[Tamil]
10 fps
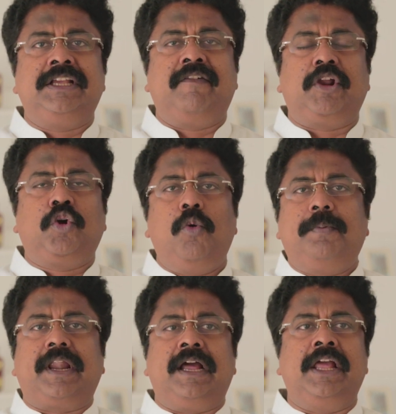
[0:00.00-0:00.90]
அவரை
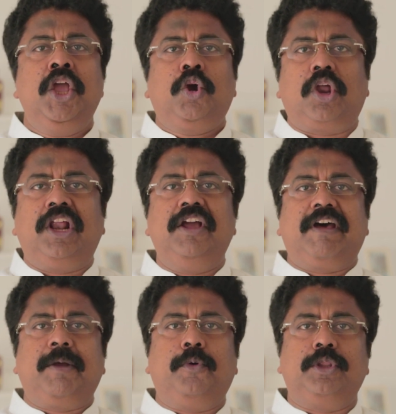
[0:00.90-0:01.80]
கூப்பிடுறாங்க குரங்கு
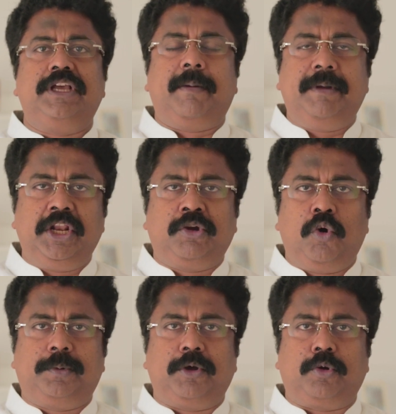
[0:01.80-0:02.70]
வரப்போகுது அப்படின்னு
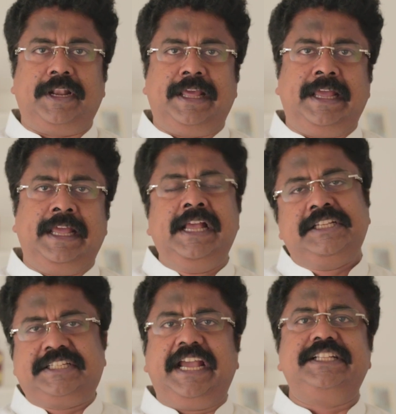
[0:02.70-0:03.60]
கூப்பிட்ட உடனே
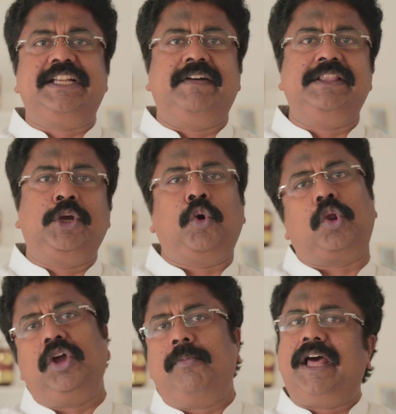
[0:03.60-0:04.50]
ஸ்டேஜில் வந்து
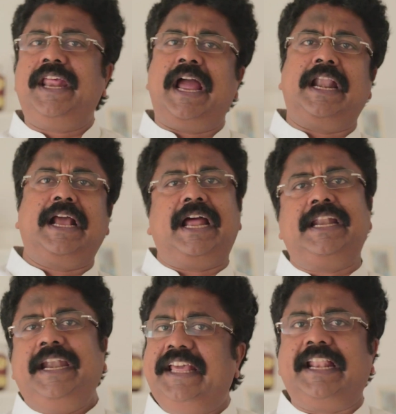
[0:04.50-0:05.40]
குரங்கு மாதிரி அழகாக
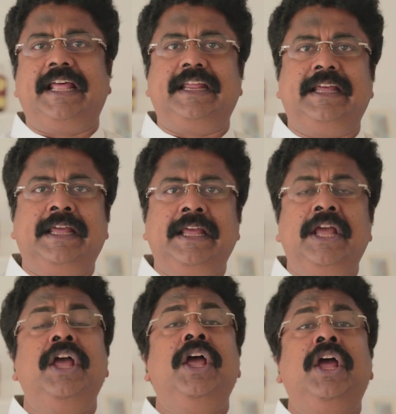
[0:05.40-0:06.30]
நடிக்கிறாரு
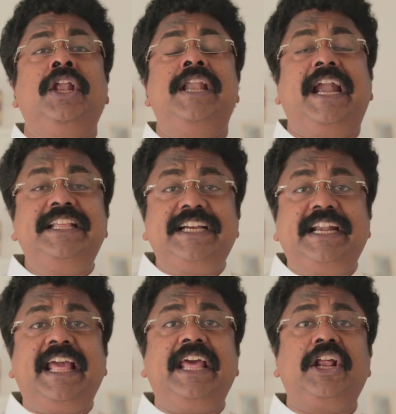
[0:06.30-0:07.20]

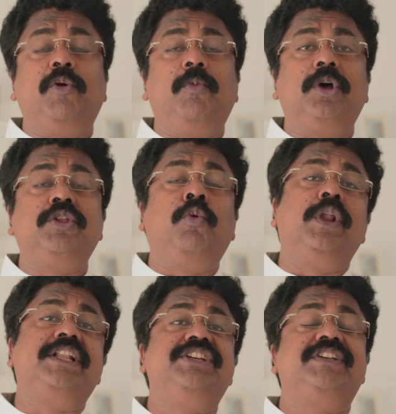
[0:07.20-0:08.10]
நடிச்சுக்கிட்டே இருக்கும்போது
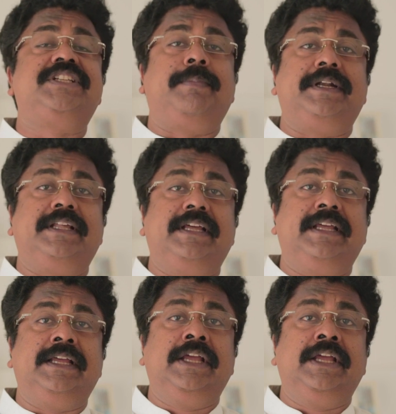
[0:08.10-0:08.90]
உணர்ச்சி வசப்பட்டு